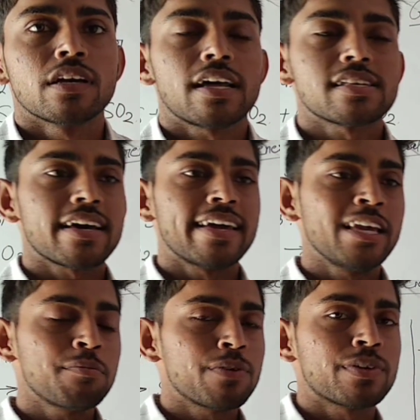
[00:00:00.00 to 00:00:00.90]

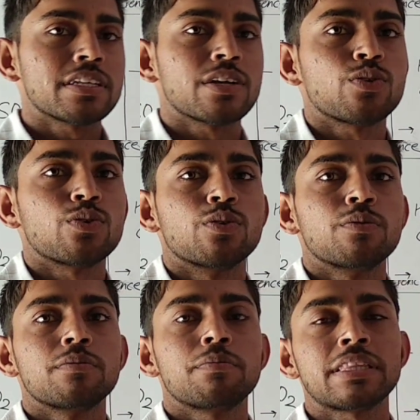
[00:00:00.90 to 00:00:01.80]
रासायनिक परिवर्तन को
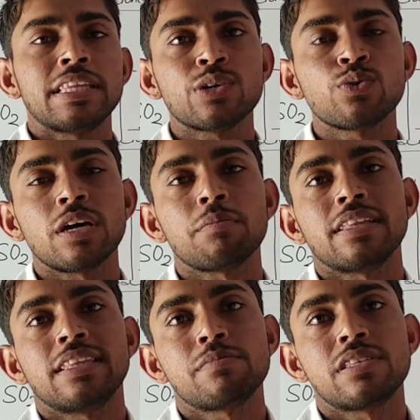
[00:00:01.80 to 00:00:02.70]
प्रतीकों के
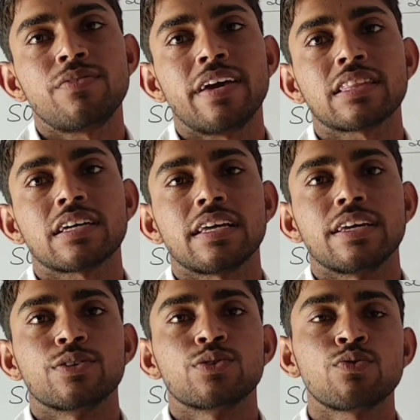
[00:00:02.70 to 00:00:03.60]
माध्यम से व्यक्त करें
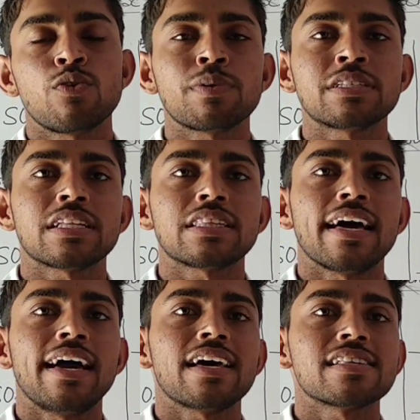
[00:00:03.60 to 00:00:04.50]
तो वो बन जाता
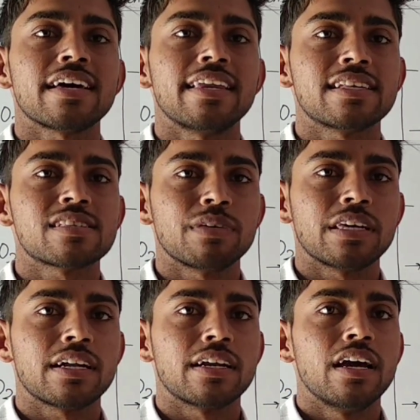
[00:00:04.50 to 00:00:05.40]
है रासायनिक
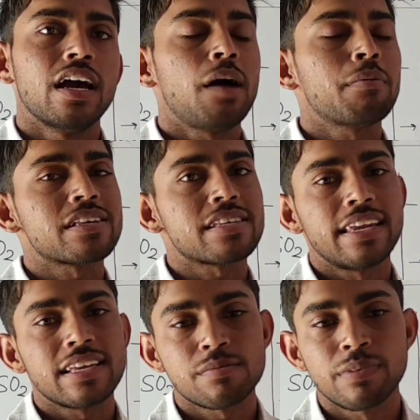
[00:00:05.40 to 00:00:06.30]
समीकरण अब
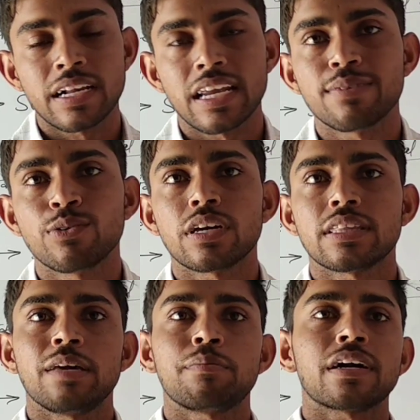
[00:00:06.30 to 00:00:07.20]
रासायनिक समीकरण है वो
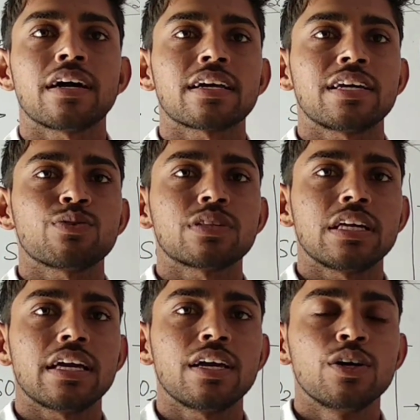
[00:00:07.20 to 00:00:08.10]
कितने प्रकार की होती
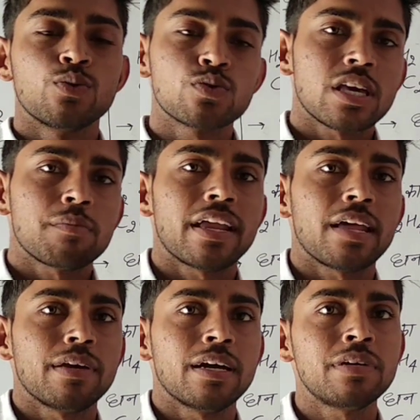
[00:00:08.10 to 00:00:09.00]
है उसके बारे
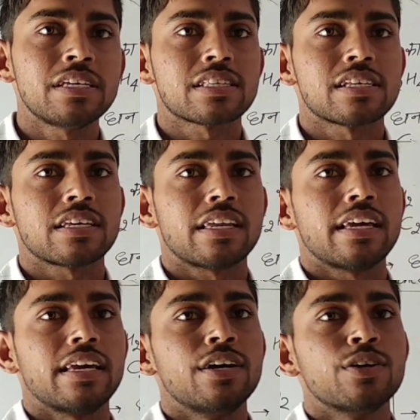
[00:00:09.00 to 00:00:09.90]
में हम डिस्कस
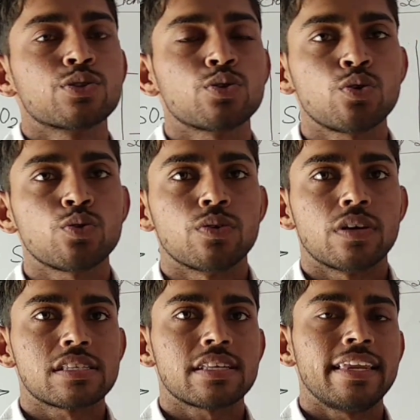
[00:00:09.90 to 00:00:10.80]
करेंगे तो
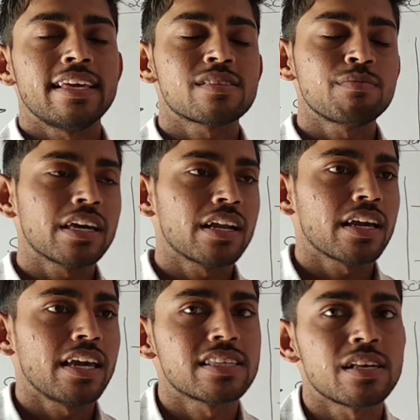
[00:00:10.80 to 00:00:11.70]
रासायनिक समीकरण
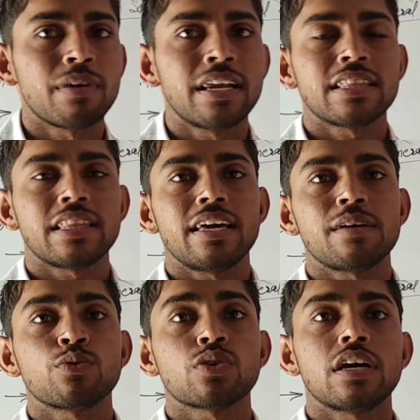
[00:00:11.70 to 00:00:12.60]
के सामान्यतः या
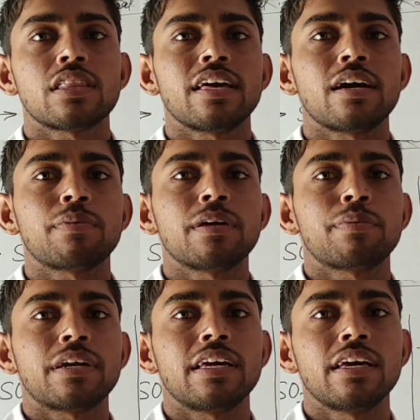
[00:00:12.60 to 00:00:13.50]
मुख्यतया अपने
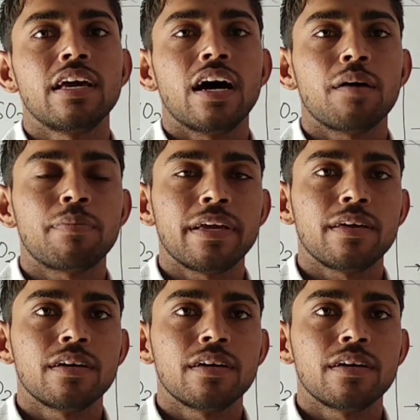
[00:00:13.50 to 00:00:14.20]
पढ़े अपने